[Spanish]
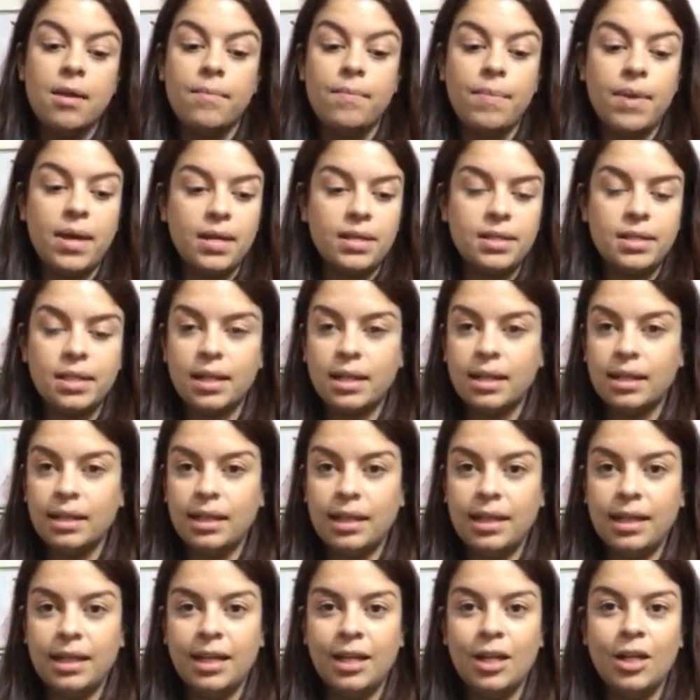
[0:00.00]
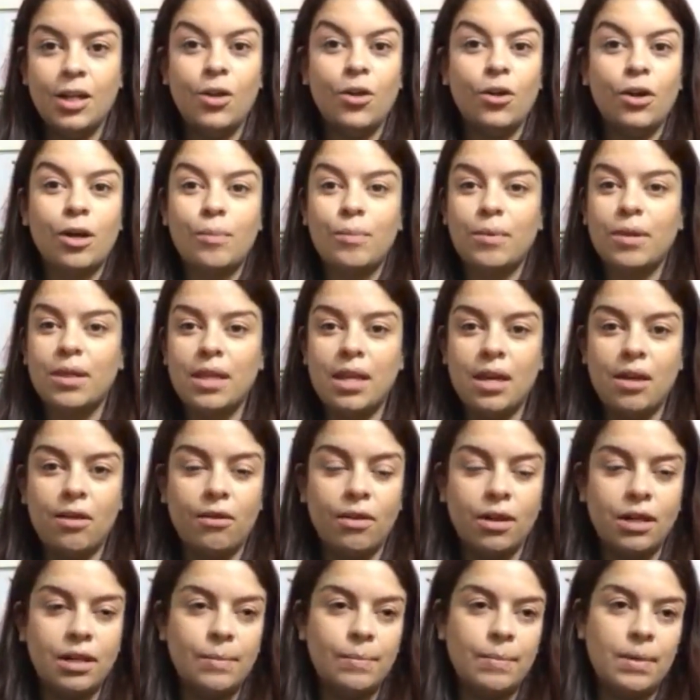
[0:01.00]
Basically, lo que me
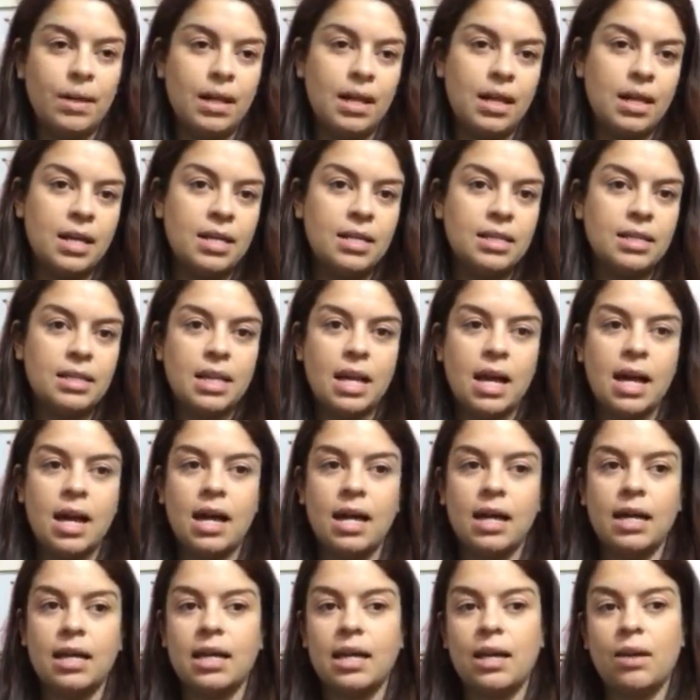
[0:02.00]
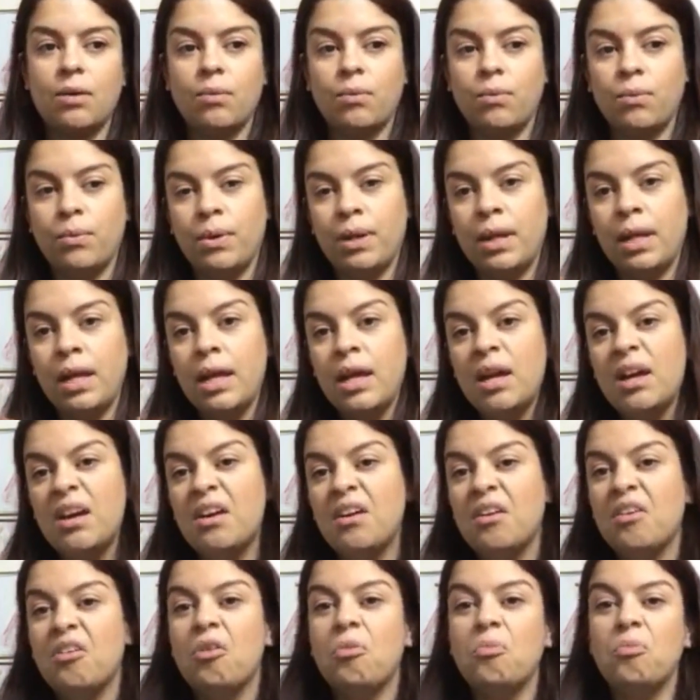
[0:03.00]
dijeron en la emergencia, que es un
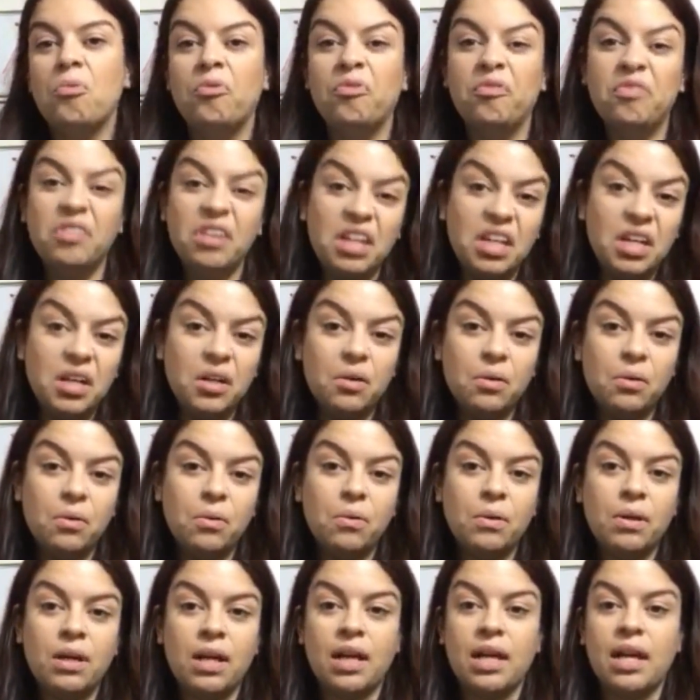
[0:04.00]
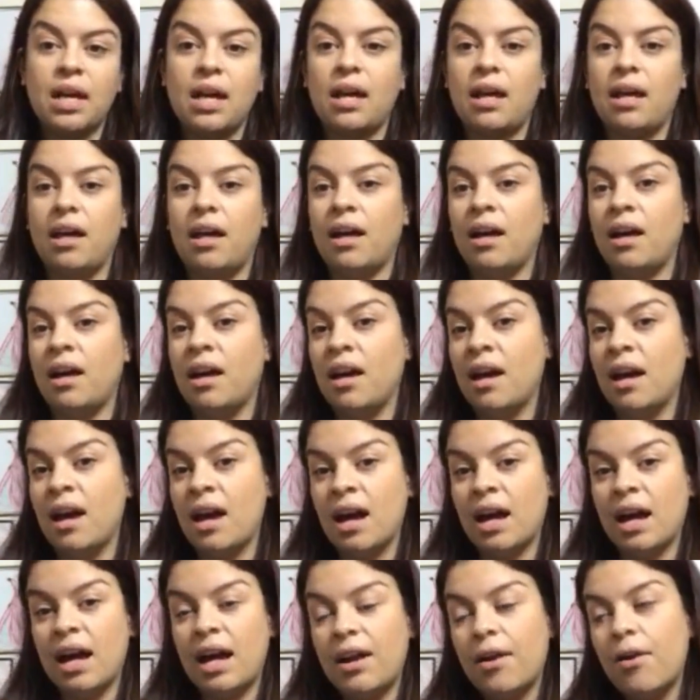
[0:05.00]
como un virus que ya
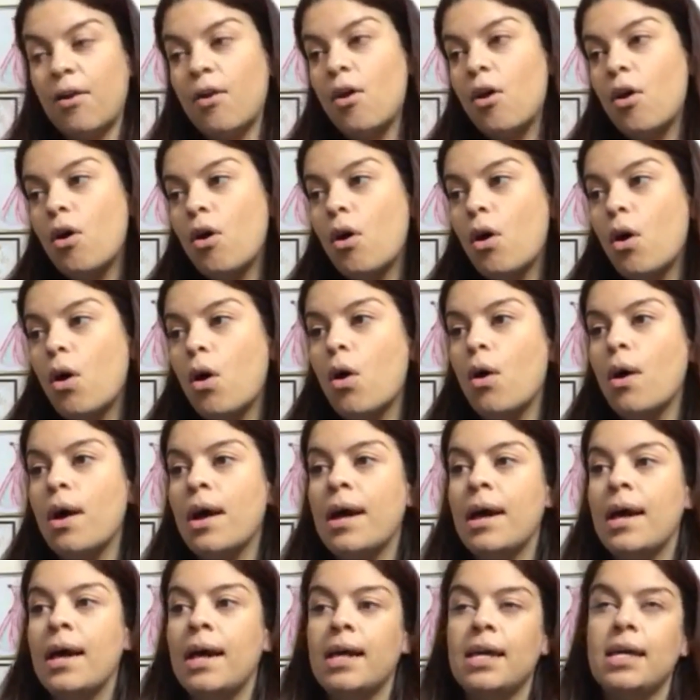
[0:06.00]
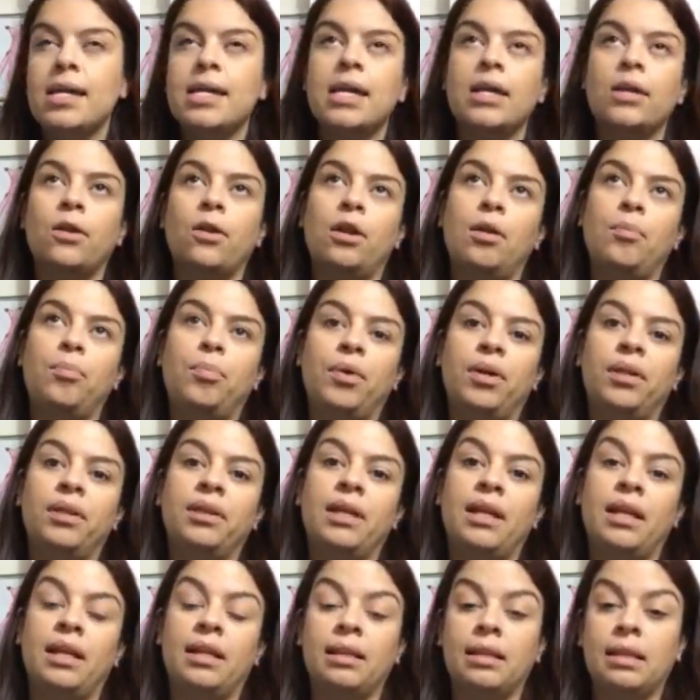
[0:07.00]
agarró y que no le pueden
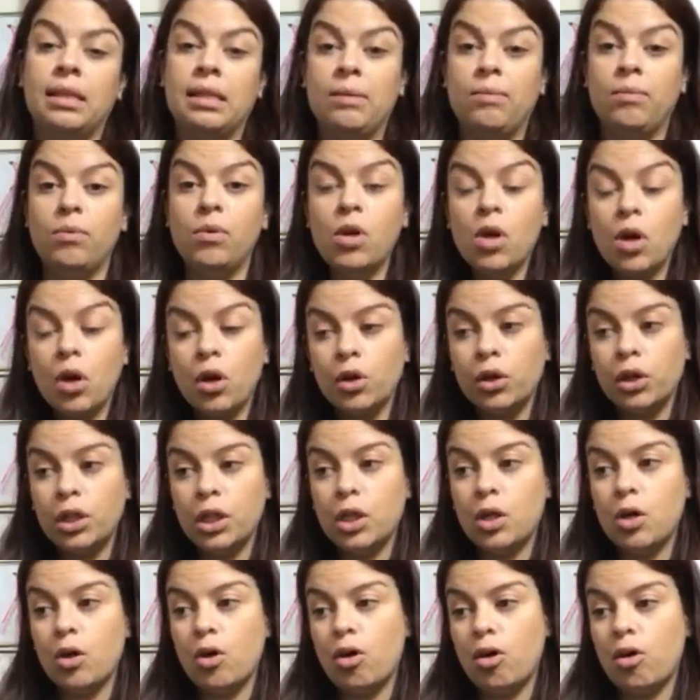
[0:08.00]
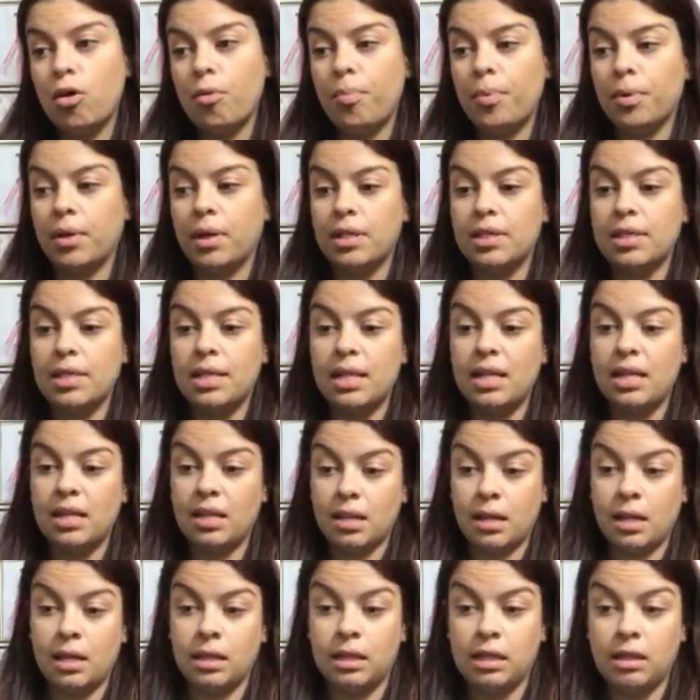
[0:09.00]
dar antibiótico, porque si le
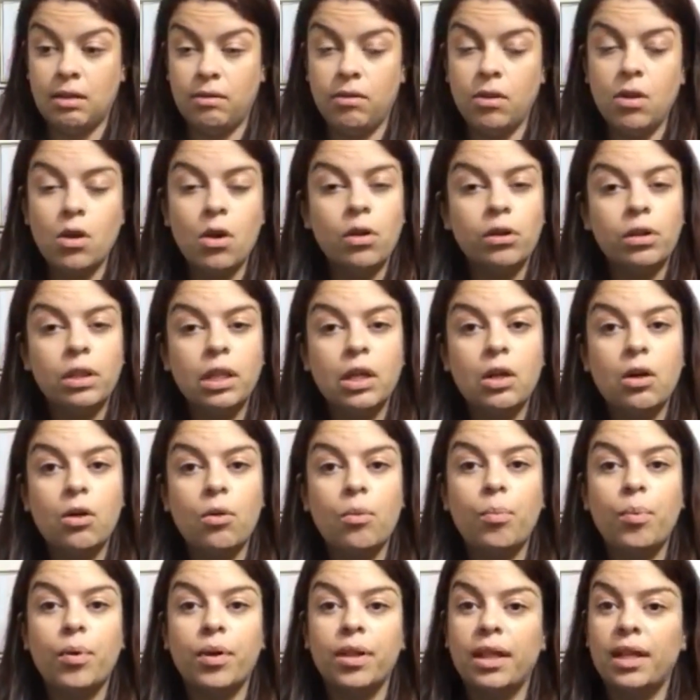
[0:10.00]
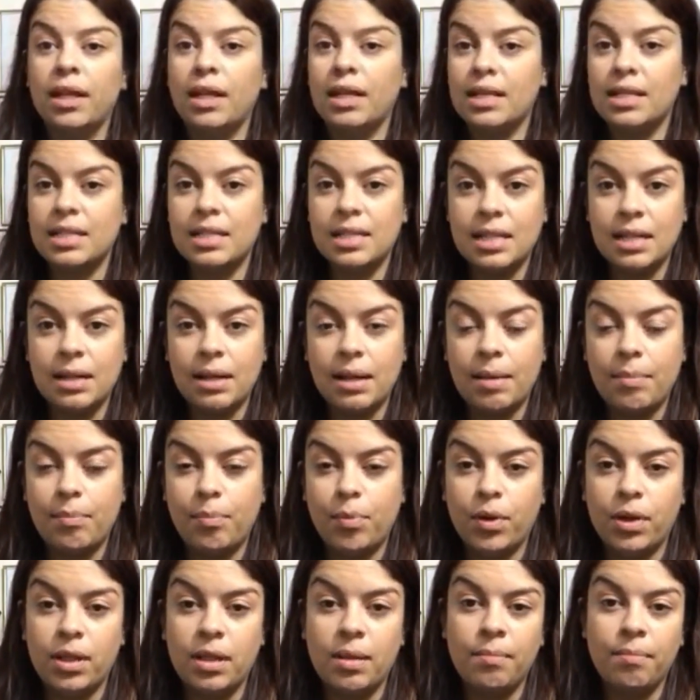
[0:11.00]
dan antibiótico pueden, eh,
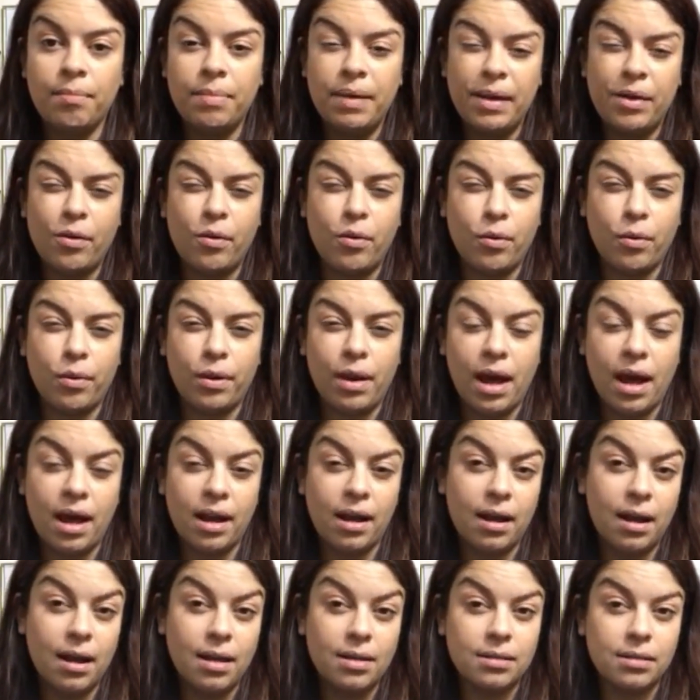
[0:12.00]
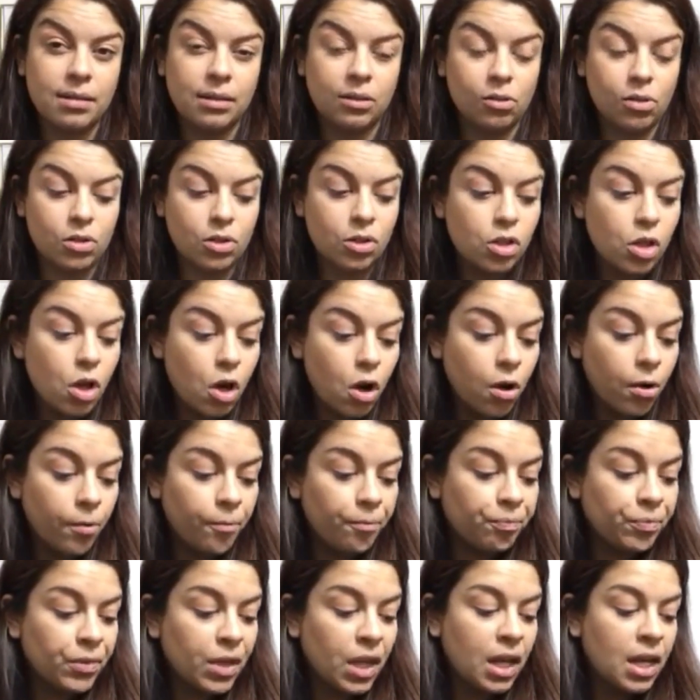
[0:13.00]
pueden empeorar la
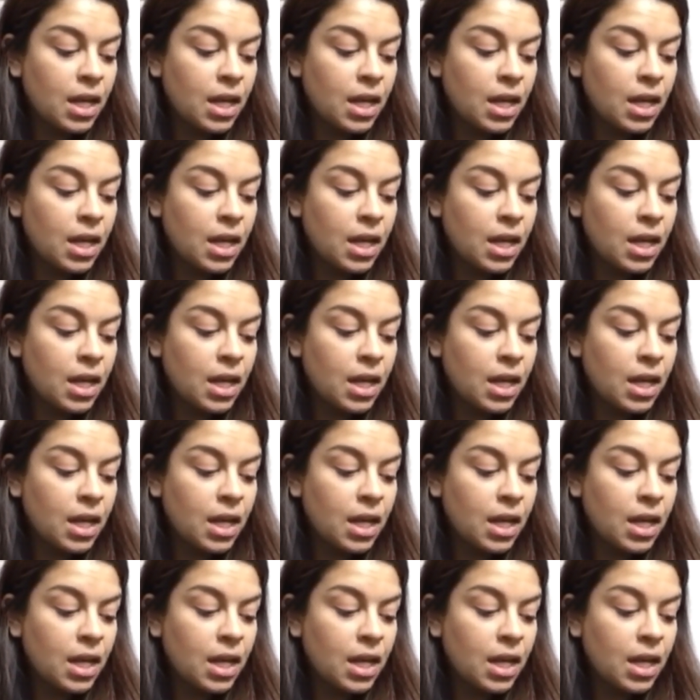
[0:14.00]
situación.